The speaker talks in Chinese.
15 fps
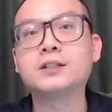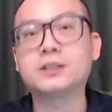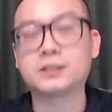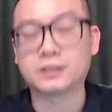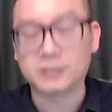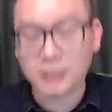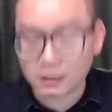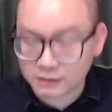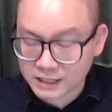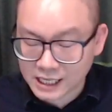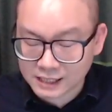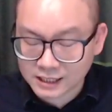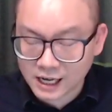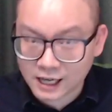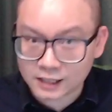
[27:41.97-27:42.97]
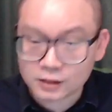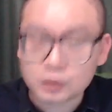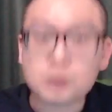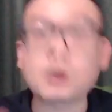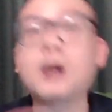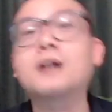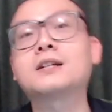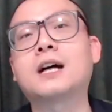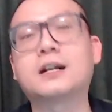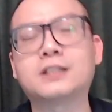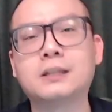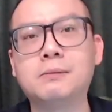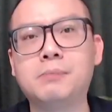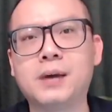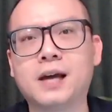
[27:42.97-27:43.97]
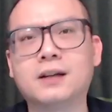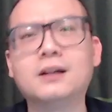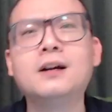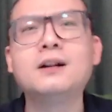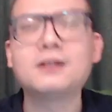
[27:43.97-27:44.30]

只要将它装上芯片。